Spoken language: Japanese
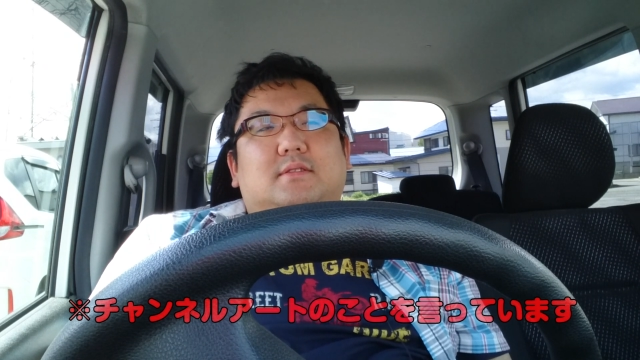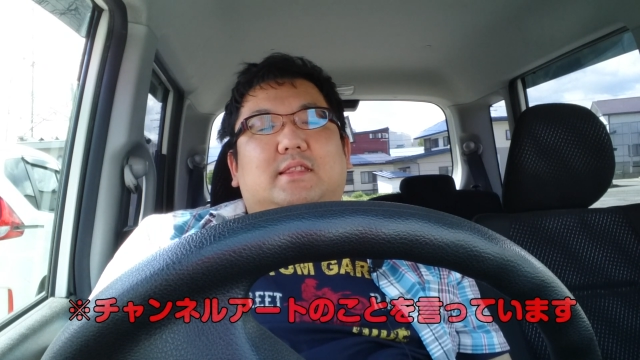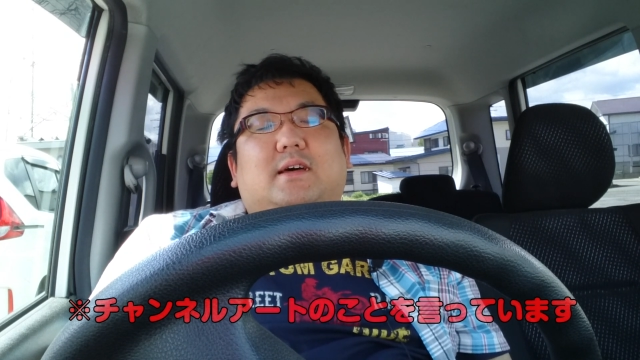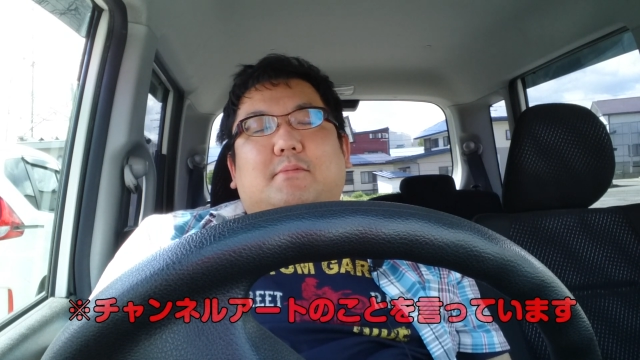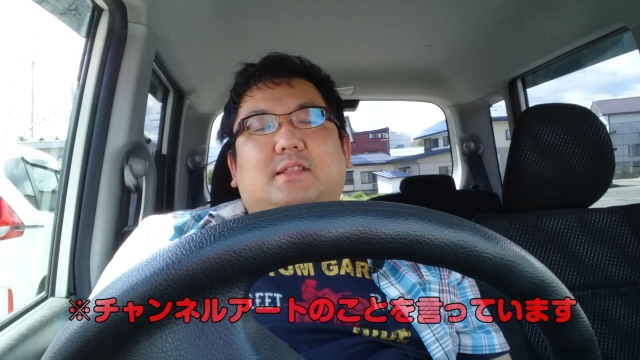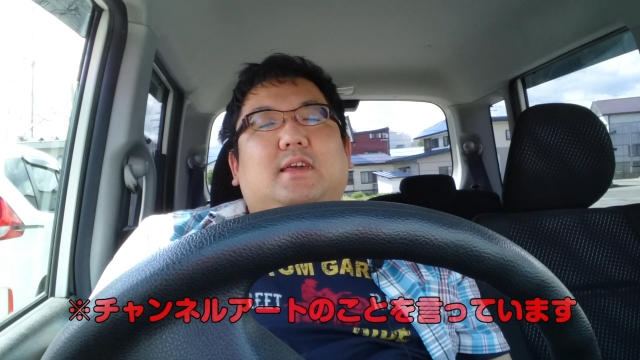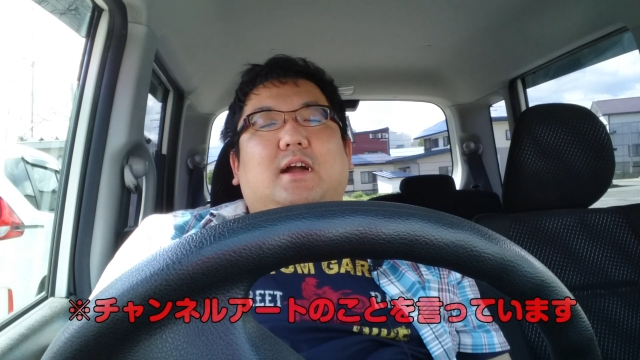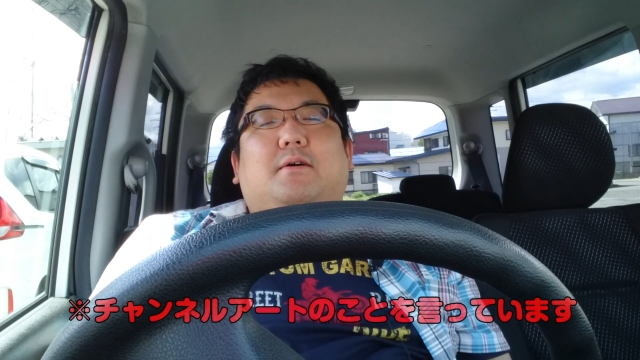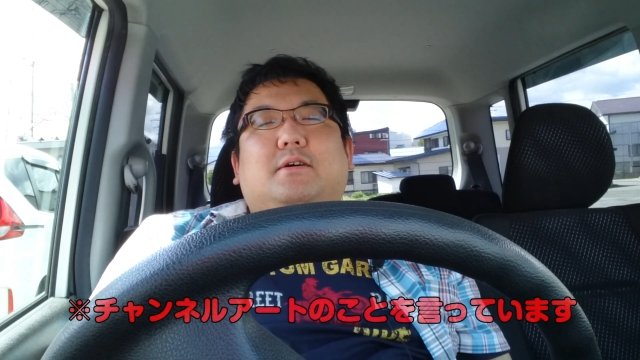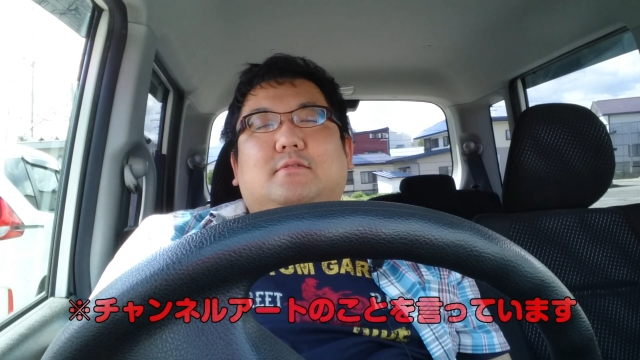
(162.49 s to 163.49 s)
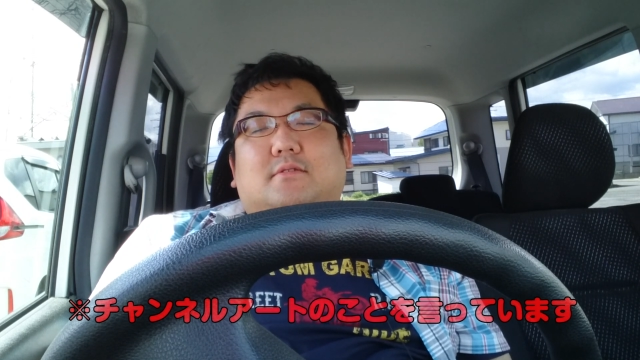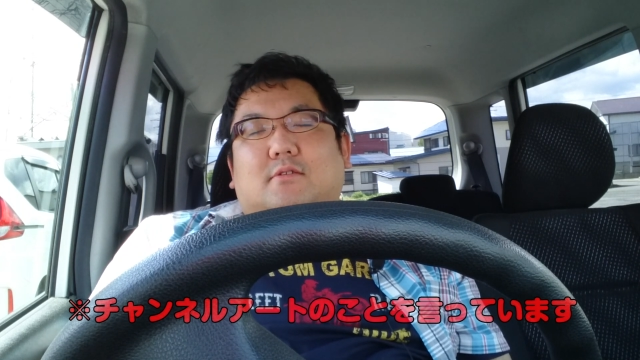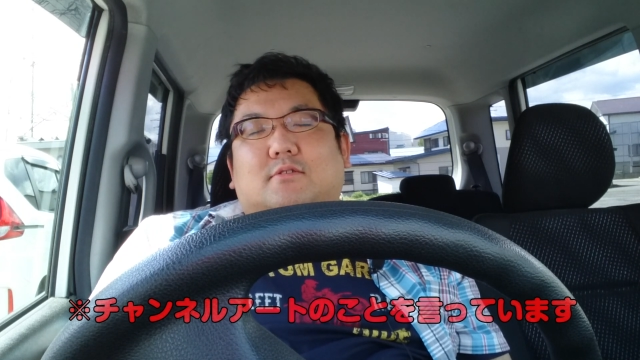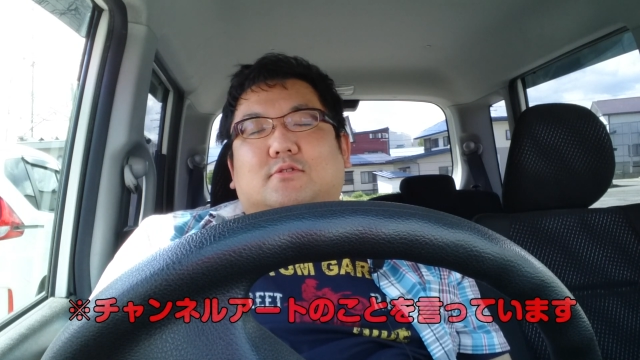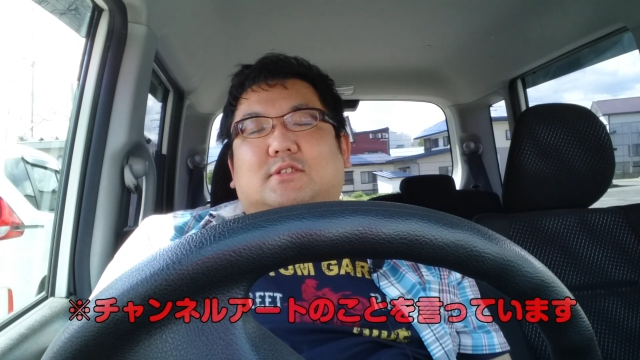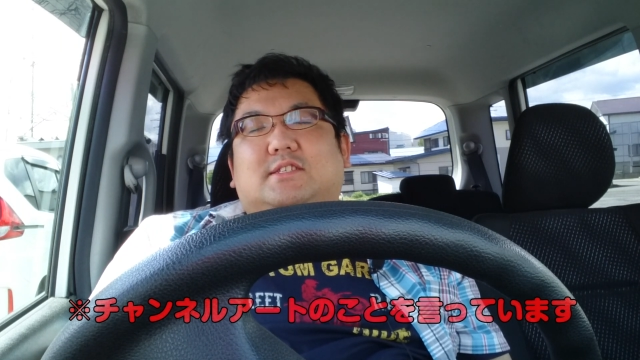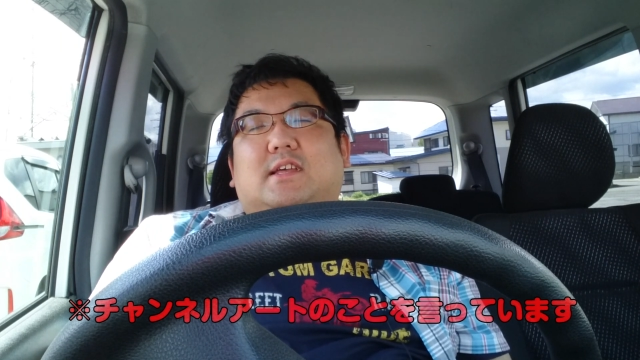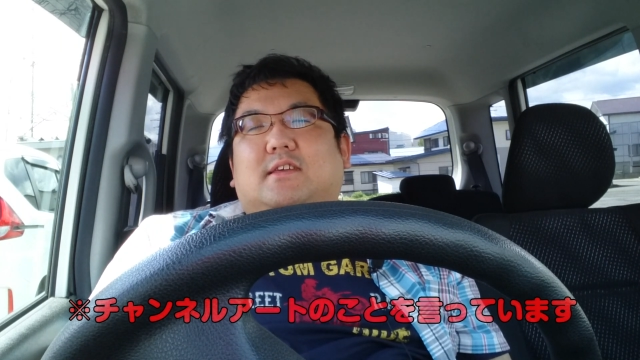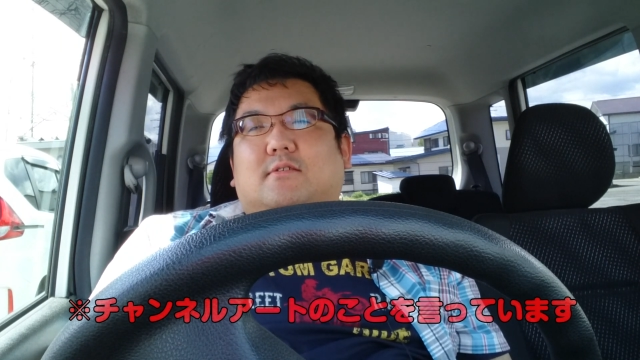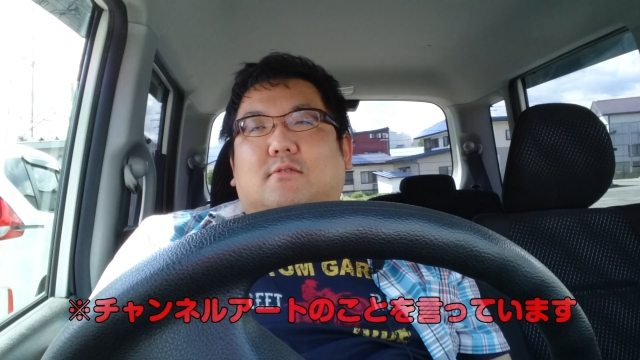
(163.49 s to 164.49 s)
名前だけ変わるっていうのをちょっと事
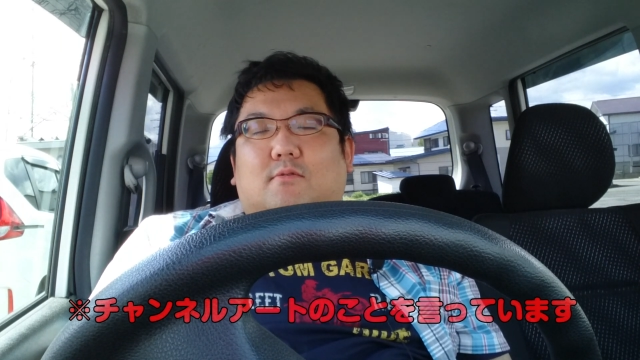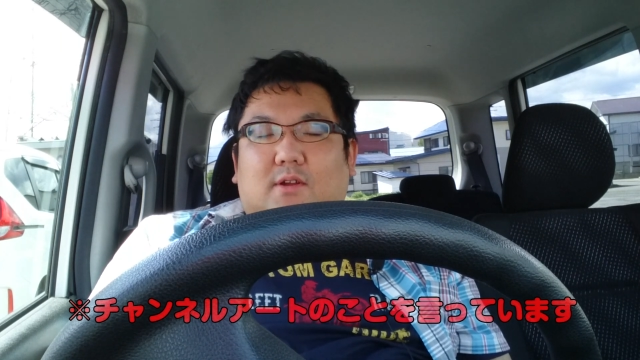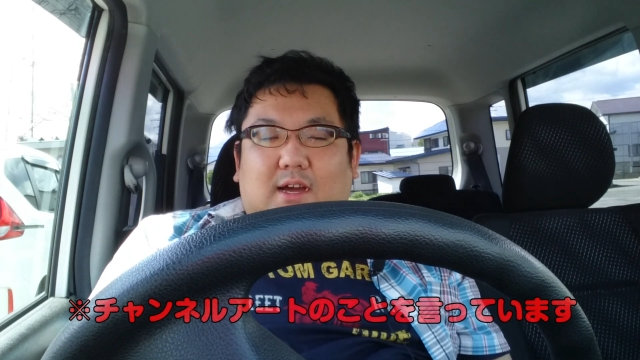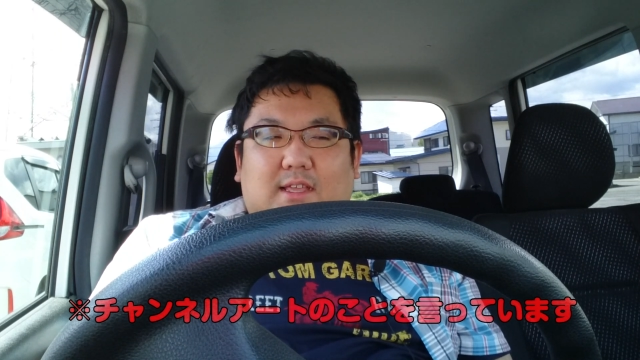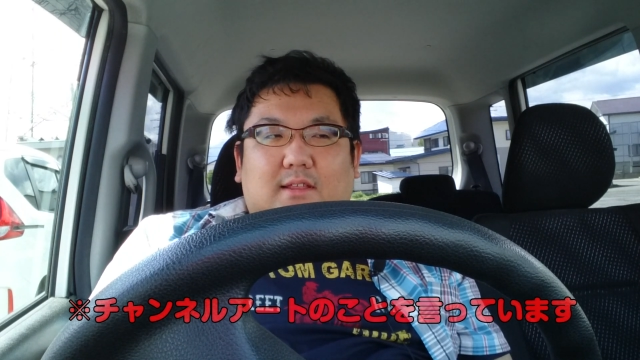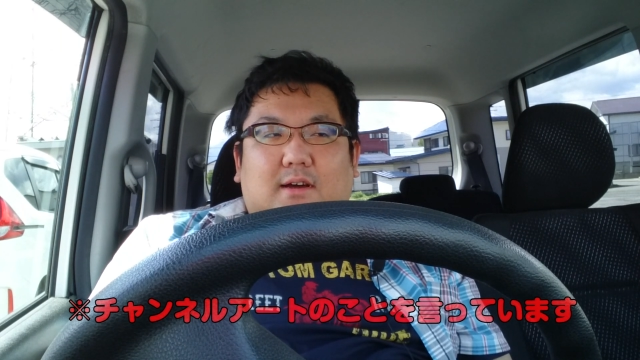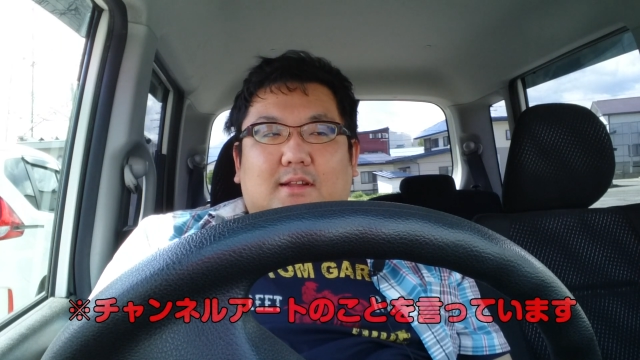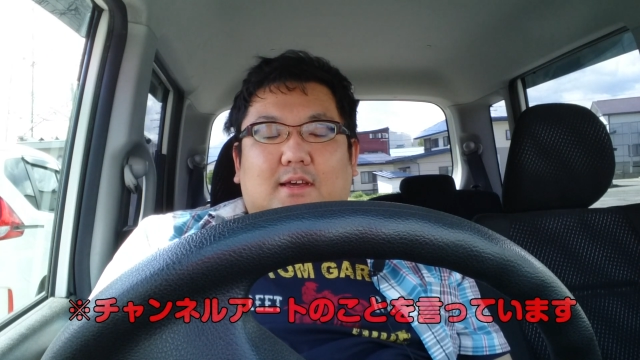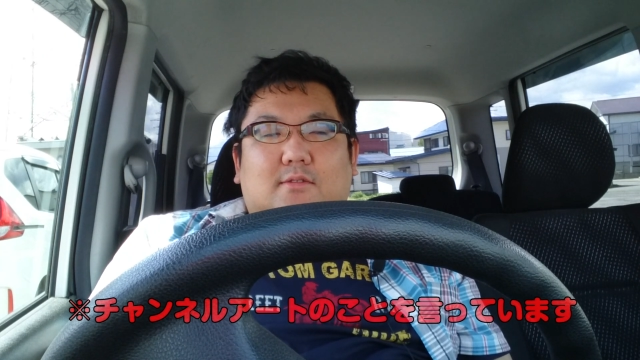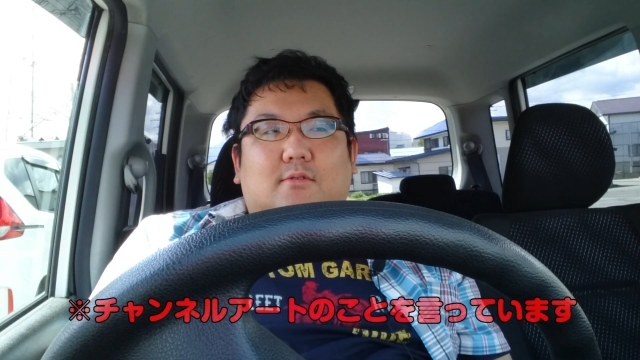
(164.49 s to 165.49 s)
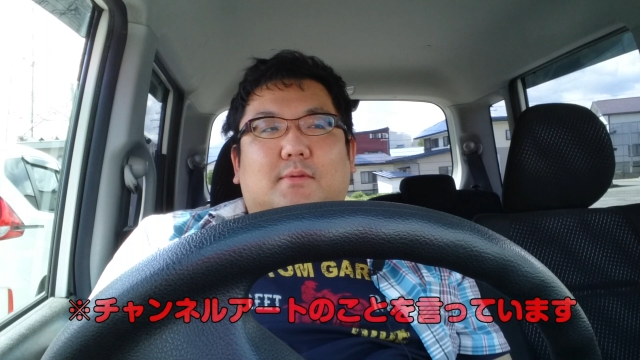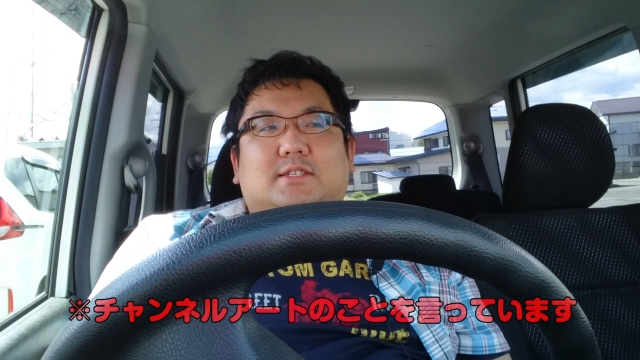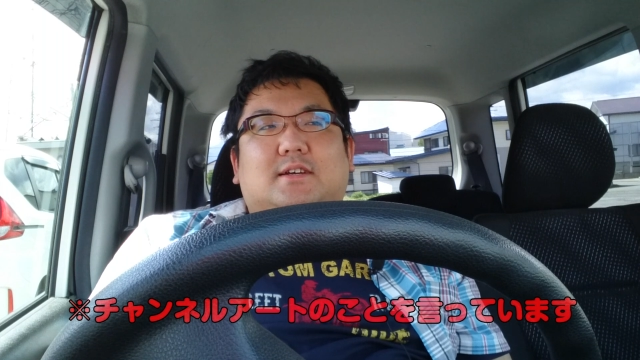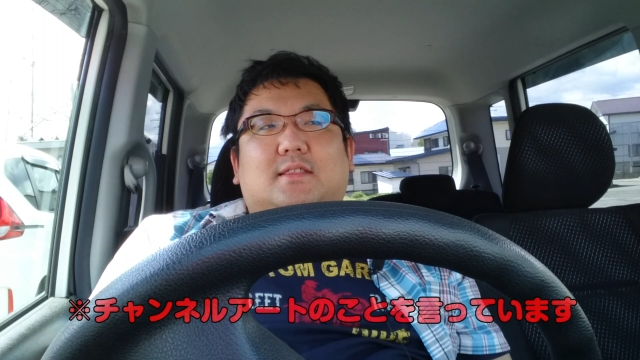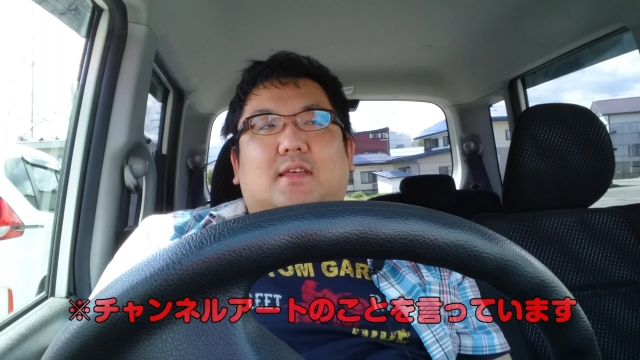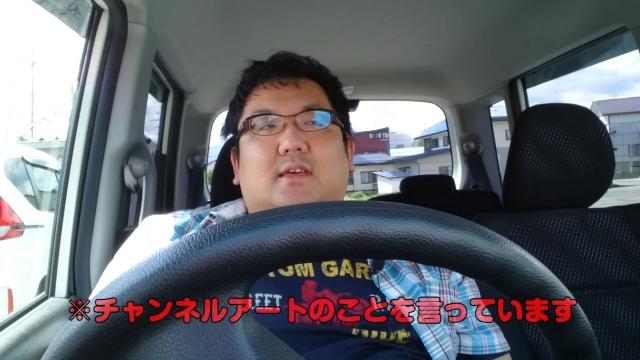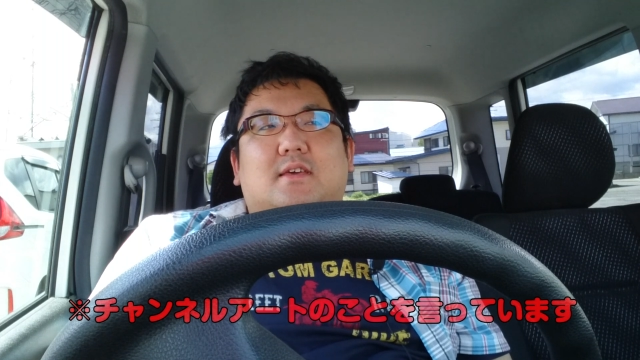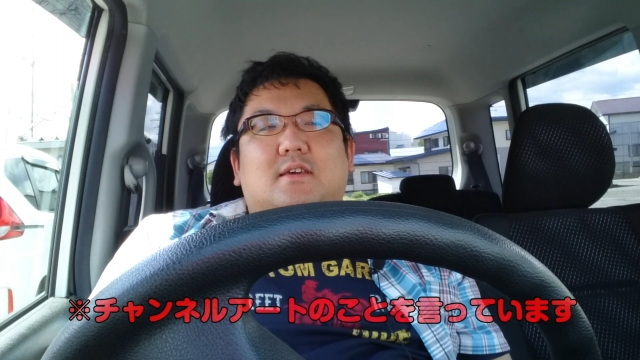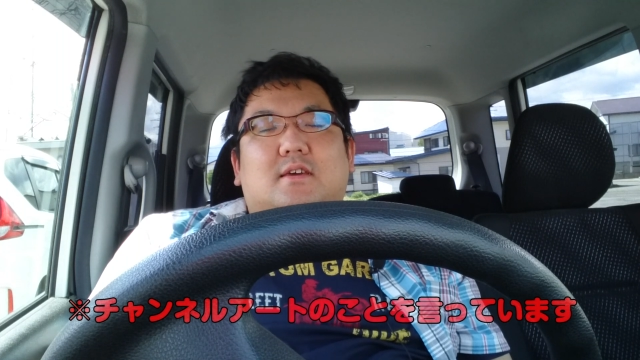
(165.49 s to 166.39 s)
前にご理解いただかないと、間違って